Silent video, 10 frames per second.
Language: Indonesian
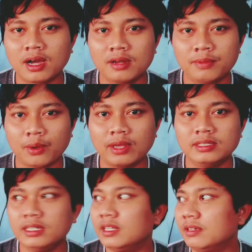menggunakan
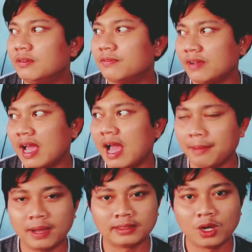frekuensi di
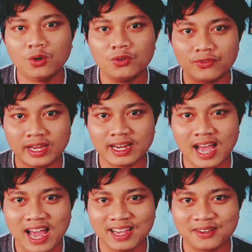VHF atau
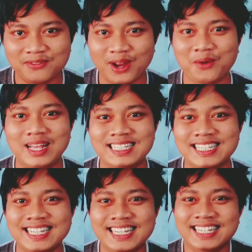very high
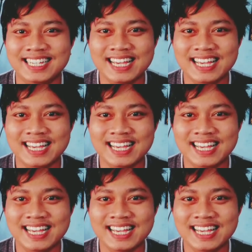frequency.